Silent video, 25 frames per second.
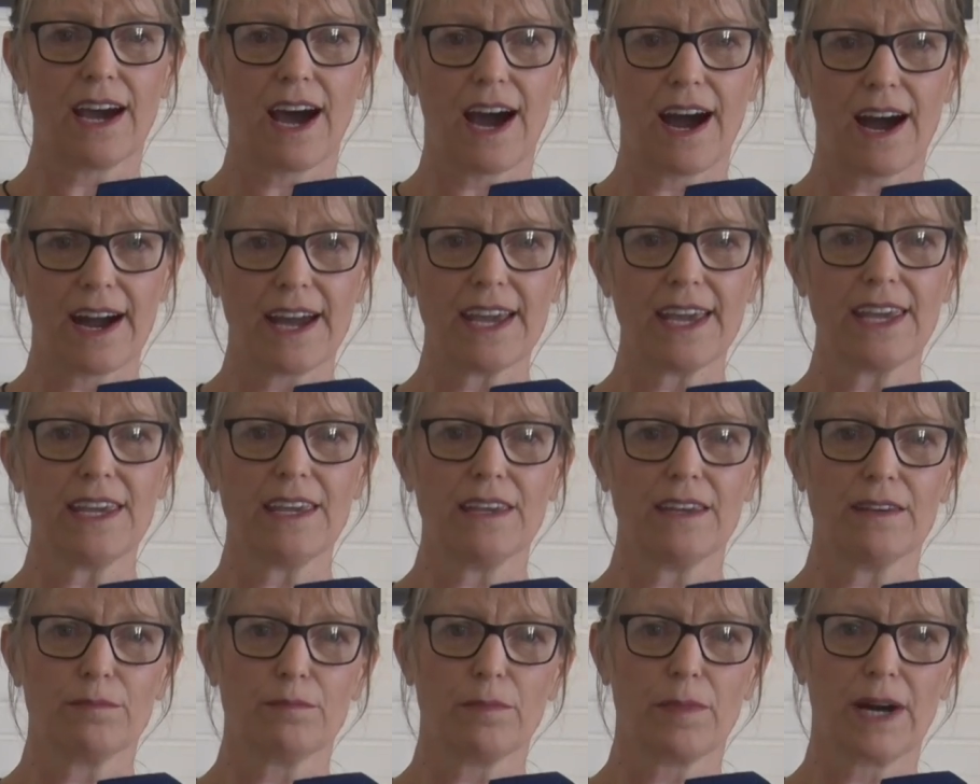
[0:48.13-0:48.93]

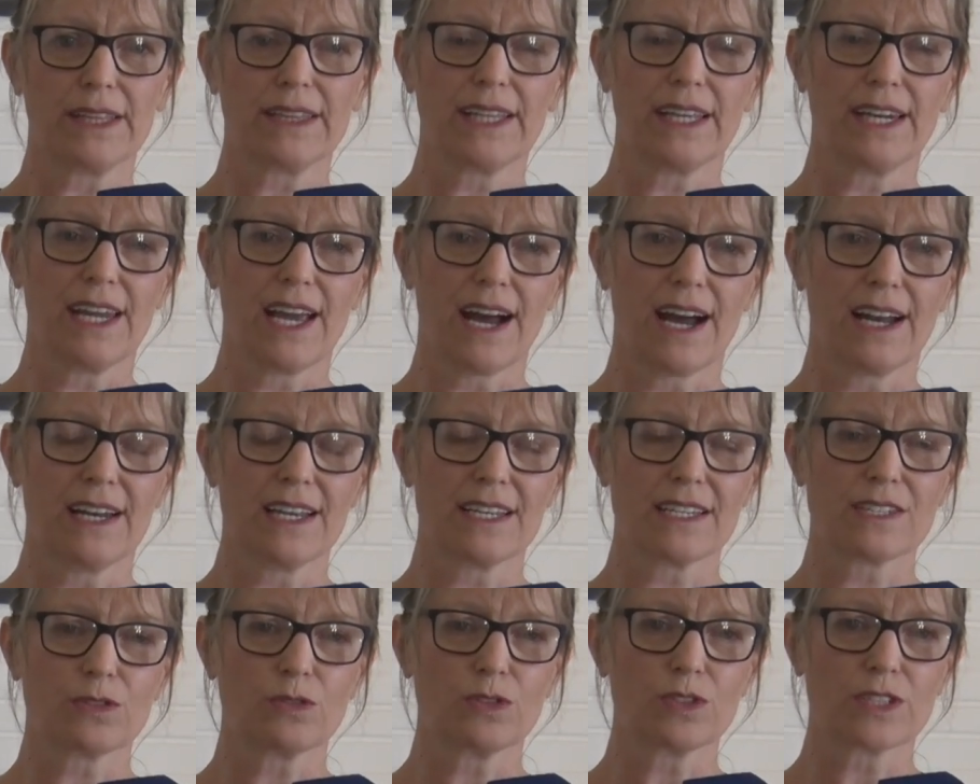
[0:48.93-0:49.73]
hay
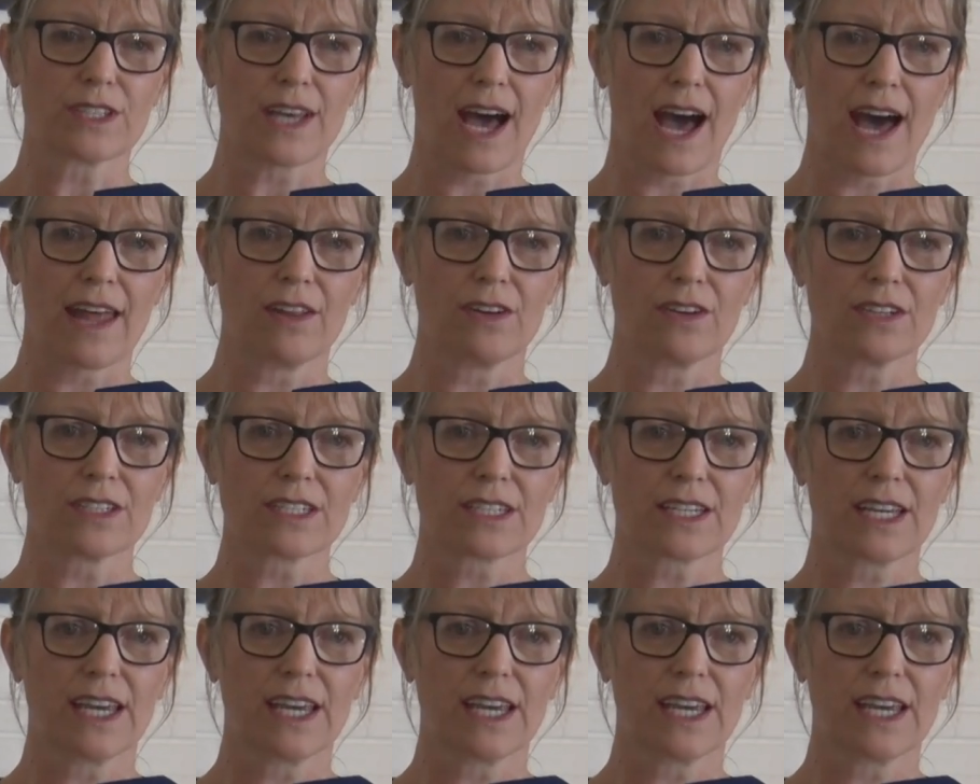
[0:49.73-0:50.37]
materiales usados